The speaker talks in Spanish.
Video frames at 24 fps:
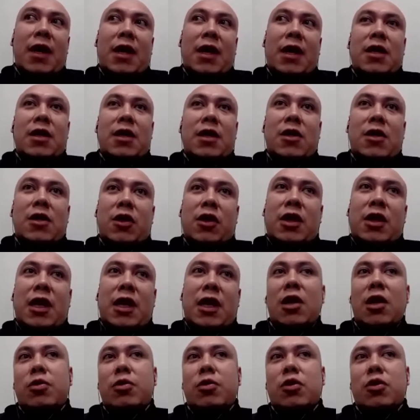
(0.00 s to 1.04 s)
no
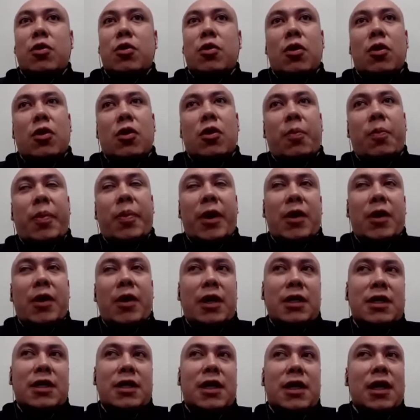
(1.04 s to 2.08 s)
tan oscuro, pero
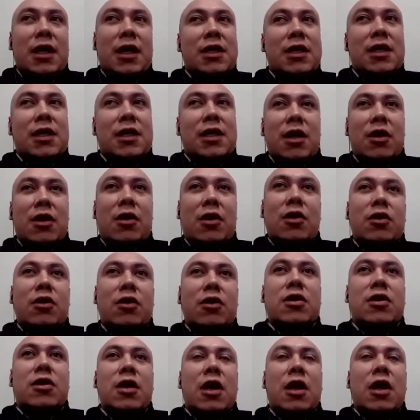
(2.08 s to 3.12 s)
que tiene
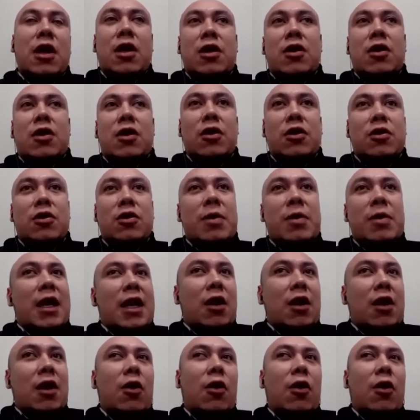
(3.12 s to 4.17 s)
ciertos tonos
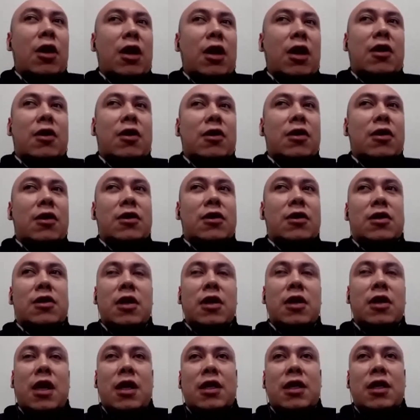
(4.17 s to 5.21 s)

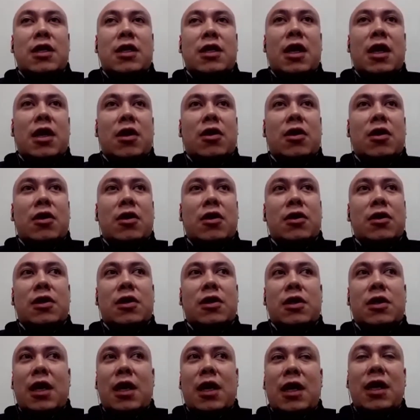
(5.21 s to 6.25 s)
melancólicos,
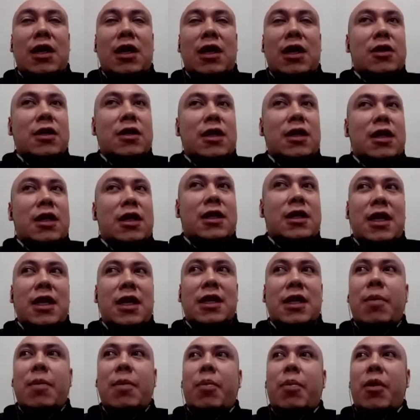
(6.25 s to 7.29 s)
ciertos alitos de
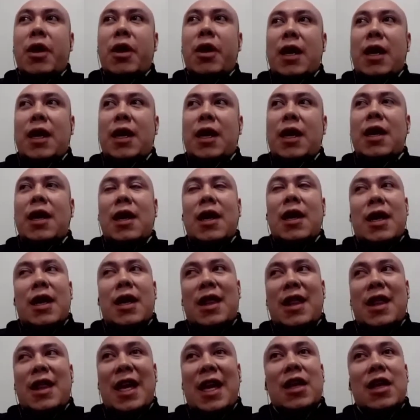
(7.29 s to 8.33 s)
tristeza por ahí
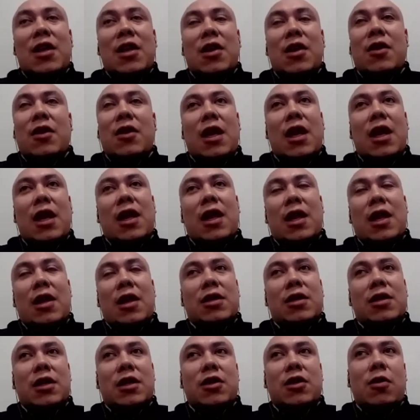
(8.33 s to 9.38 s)
dentro de
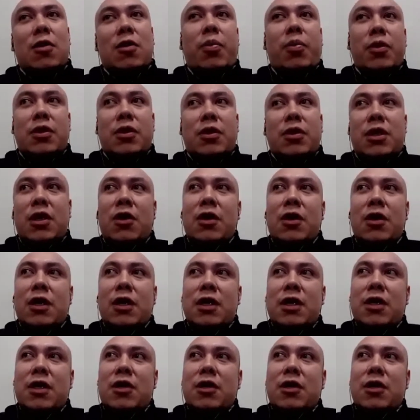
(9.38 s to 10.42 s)
nuestras
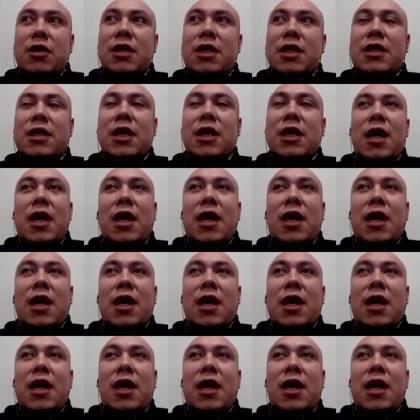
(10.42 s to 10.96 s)
composiciones. Entonces,